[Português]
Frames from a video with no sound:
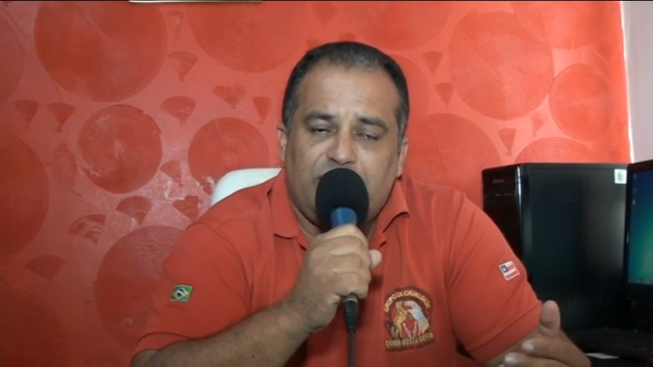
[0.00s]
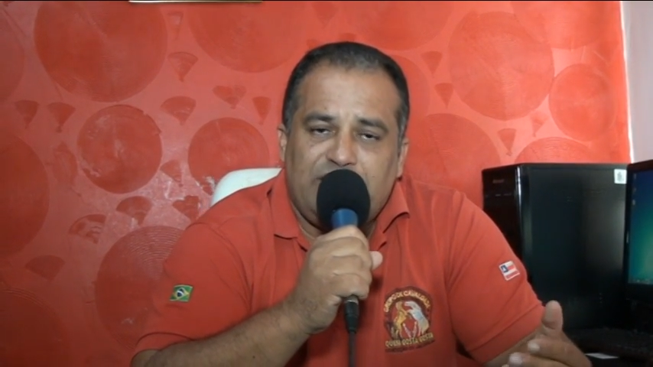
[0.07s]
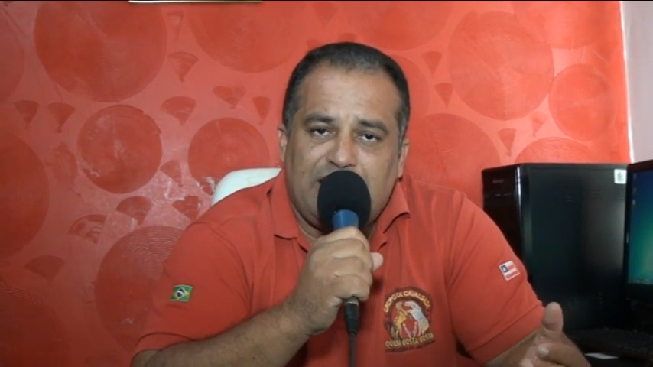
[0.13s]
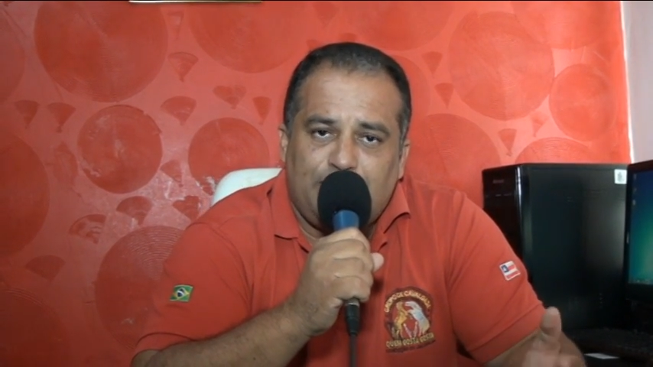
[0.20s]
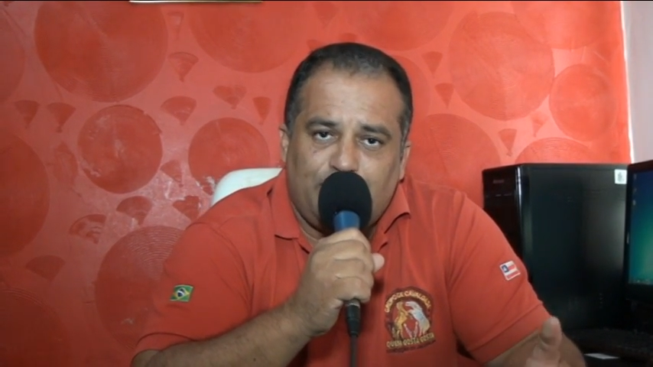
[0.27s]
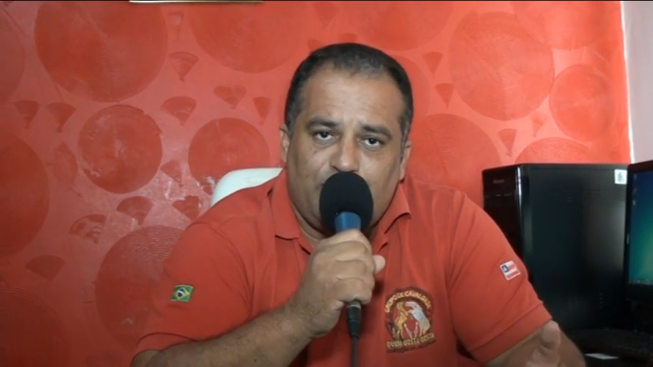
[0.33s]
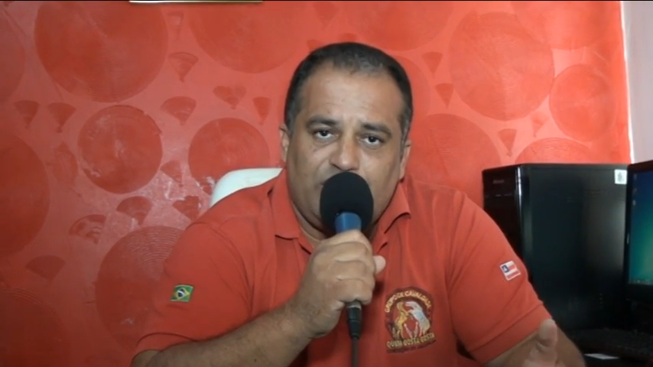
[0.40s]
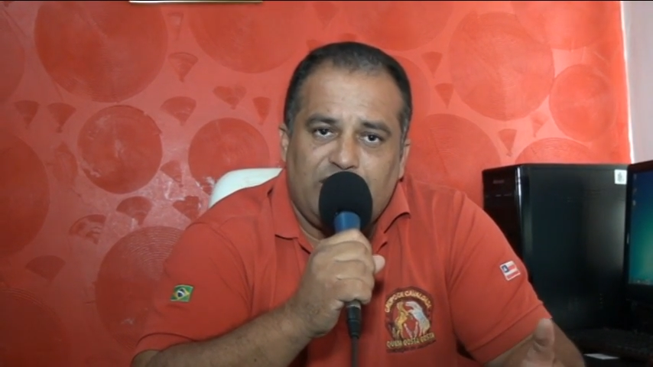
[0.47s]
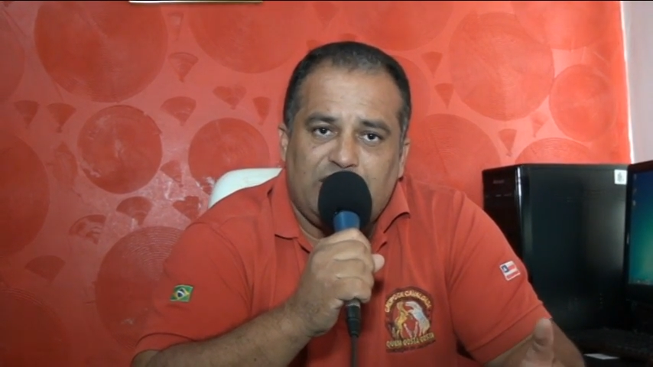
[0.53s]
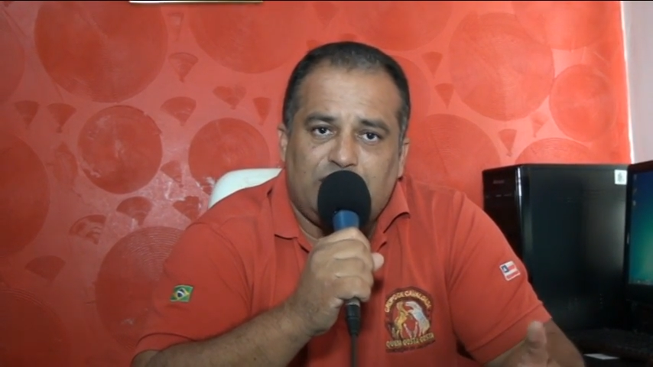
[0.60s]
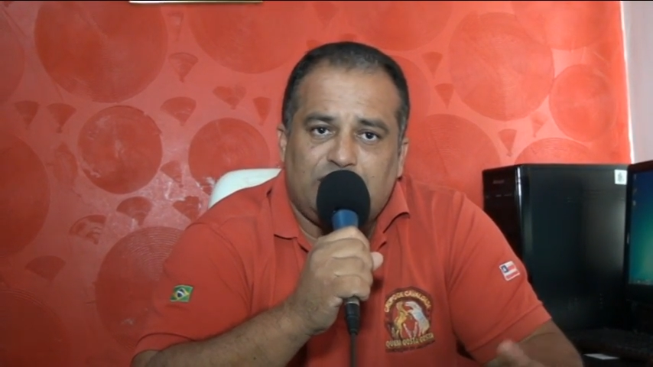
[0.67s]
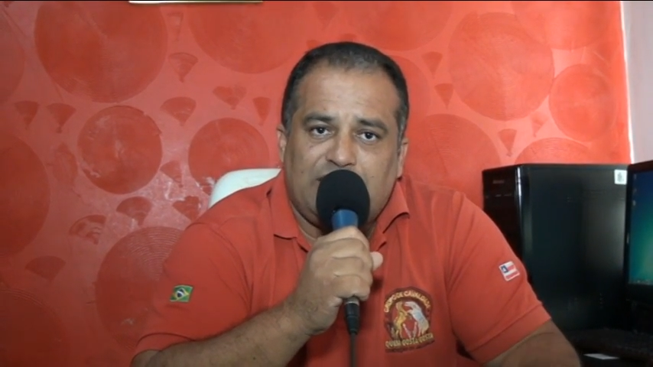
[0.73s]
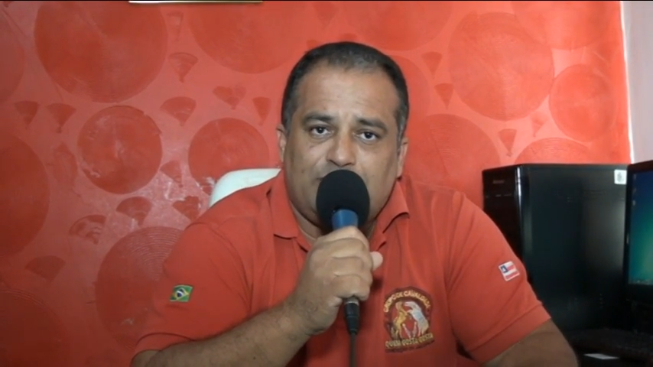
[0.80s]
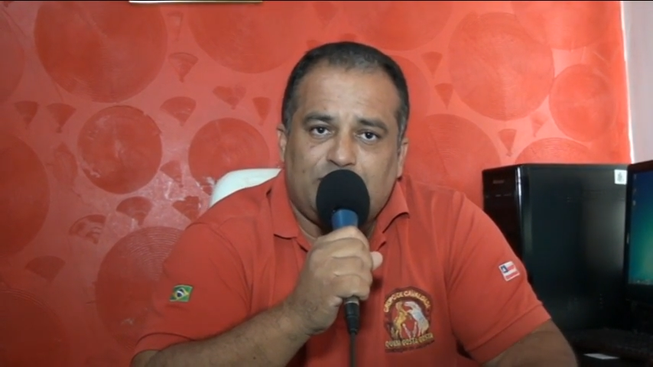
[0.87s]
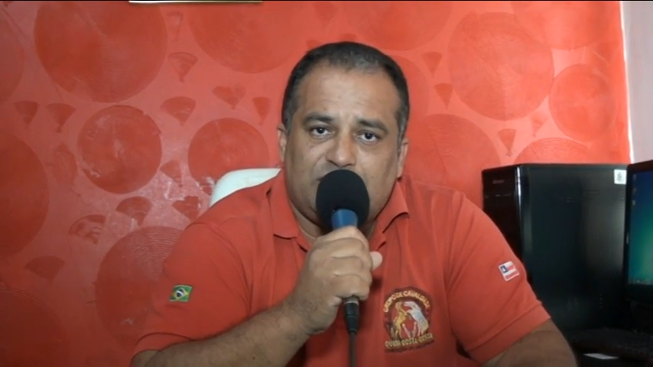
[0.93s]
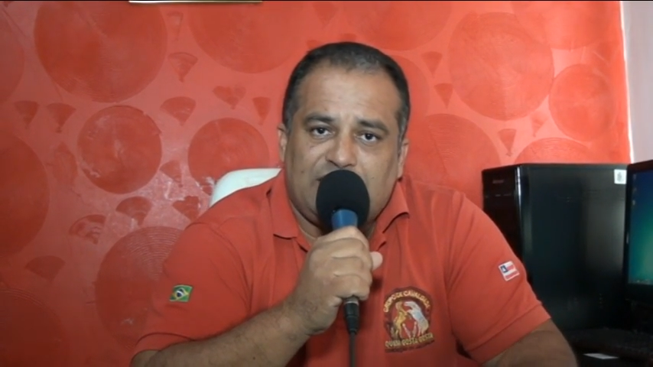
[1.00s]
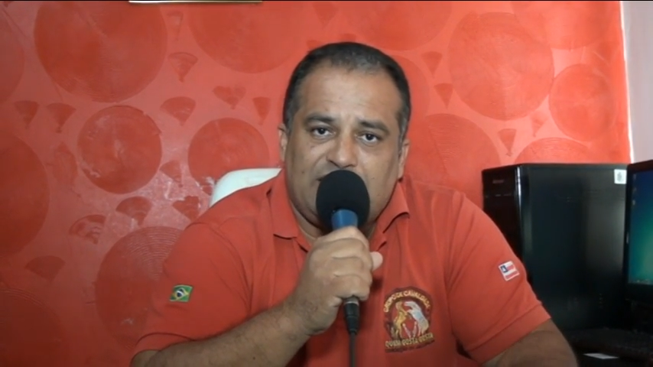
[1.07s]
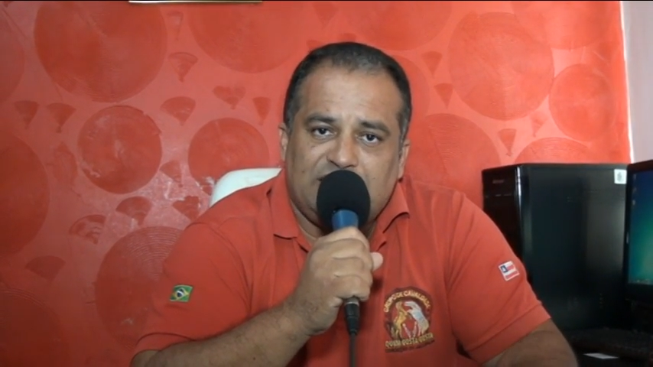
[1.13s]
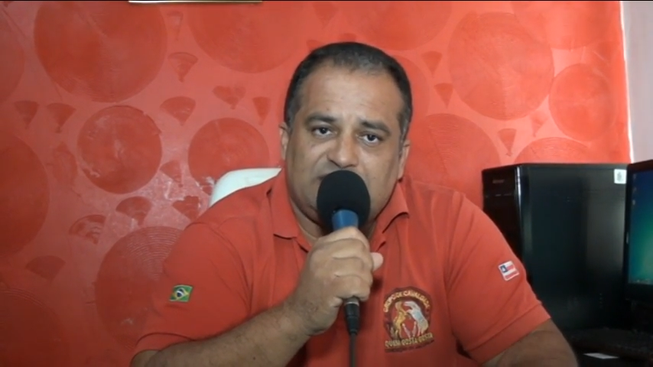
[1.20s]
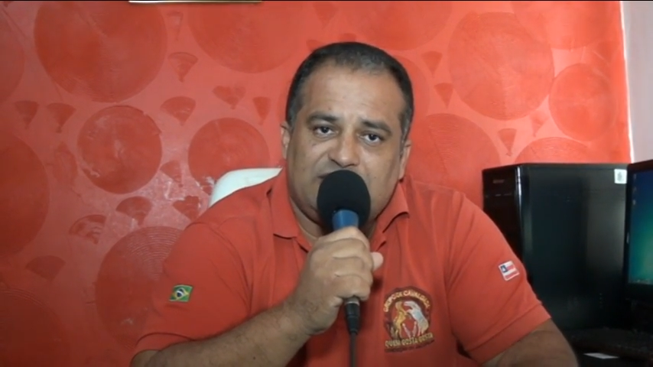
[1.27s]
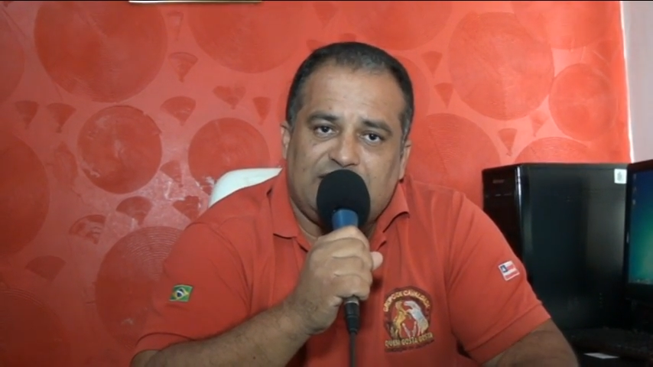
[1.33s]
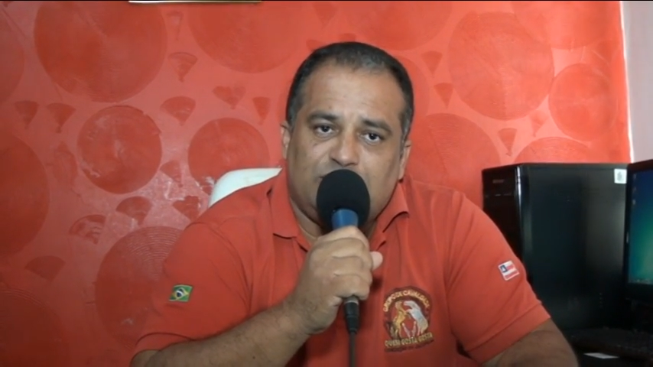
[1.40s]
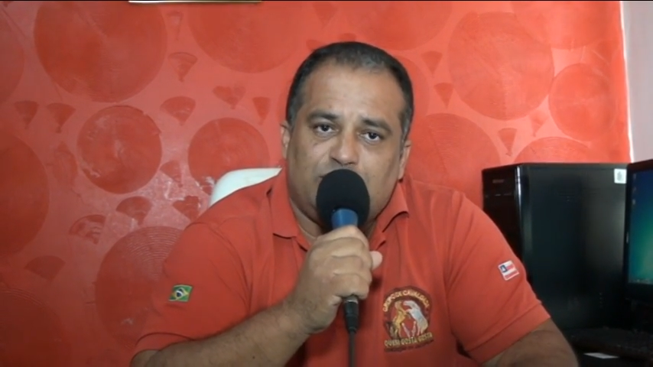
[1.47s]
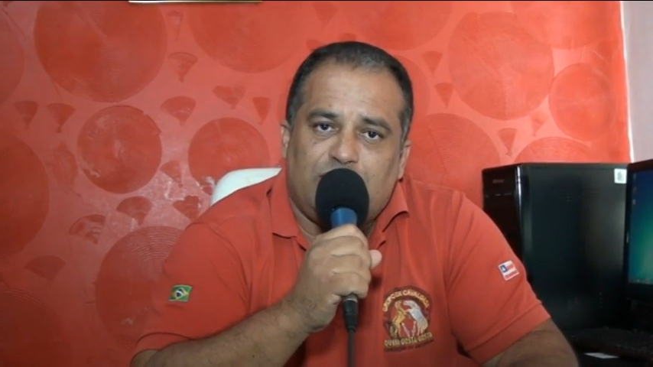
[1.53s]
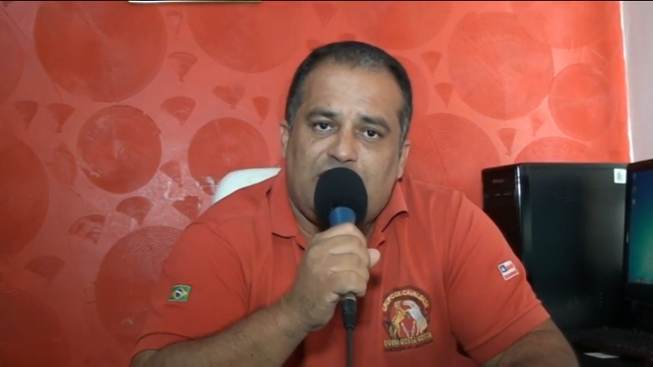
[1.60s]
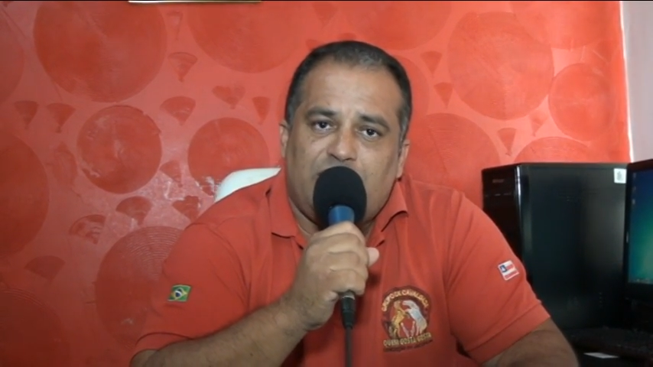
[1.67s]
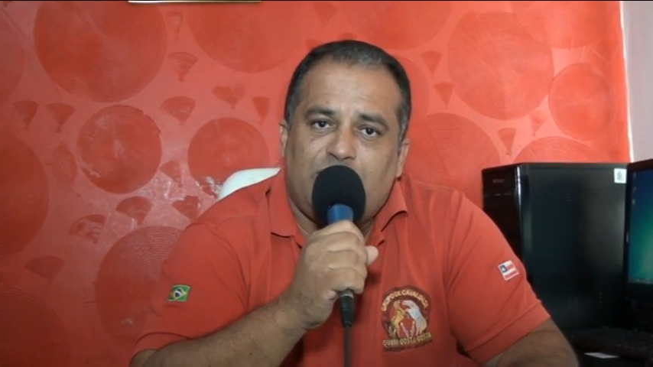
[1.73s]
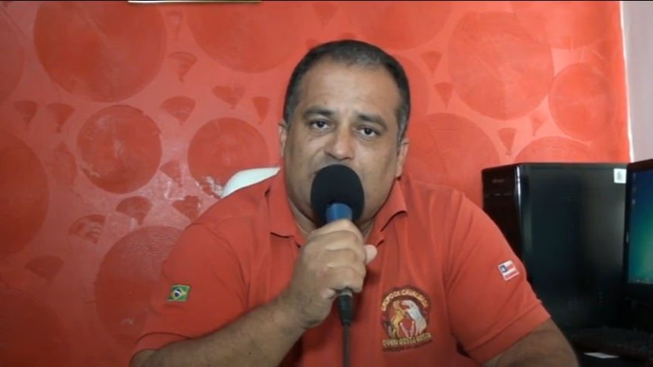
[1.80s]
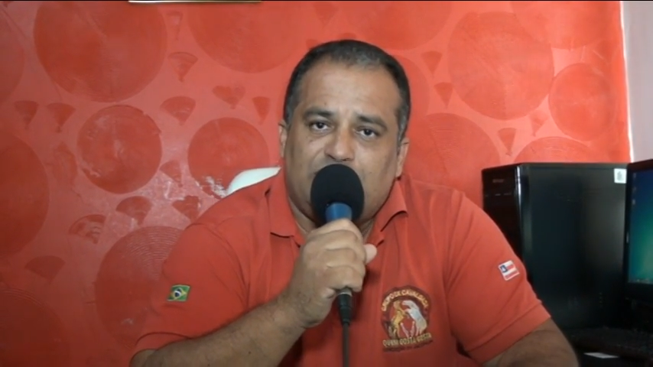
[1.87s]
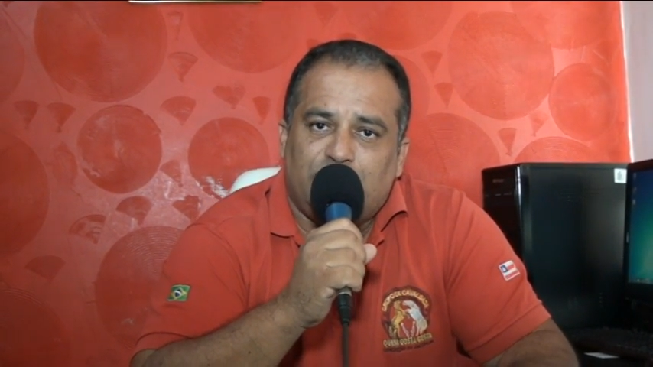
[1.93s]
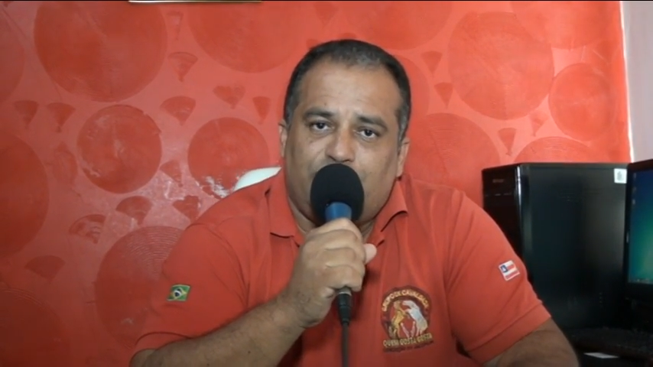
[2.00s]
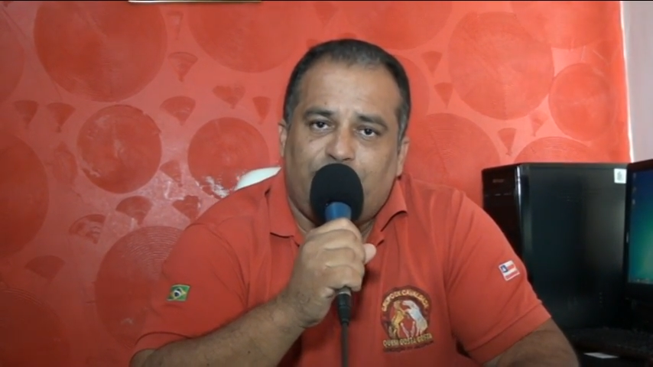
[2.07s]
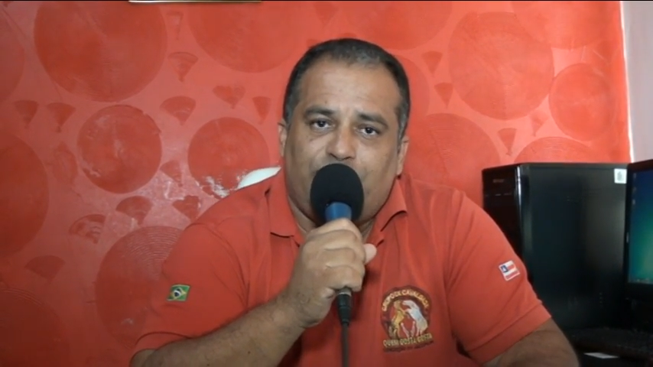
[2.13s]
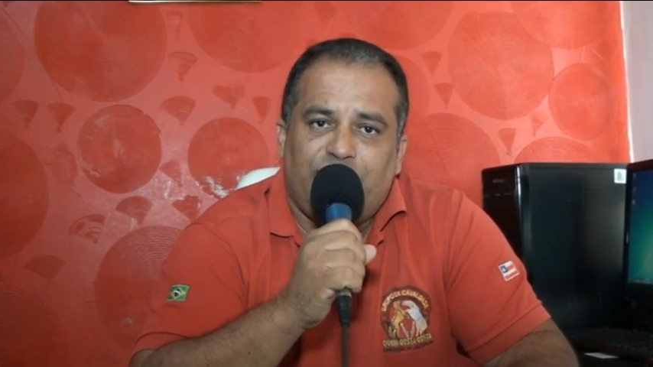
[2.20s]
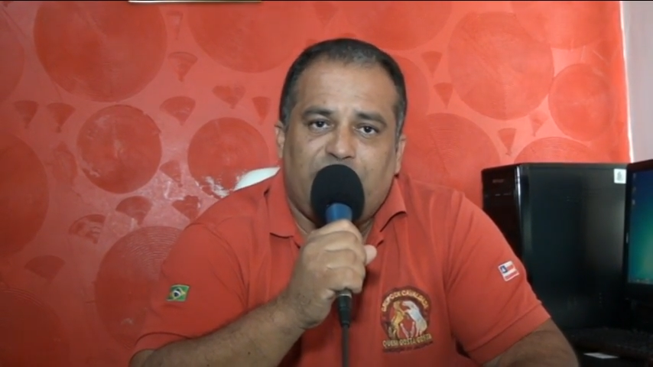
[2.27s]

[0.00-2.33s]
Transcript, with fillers: e apoiando o deputado estadual Adolfo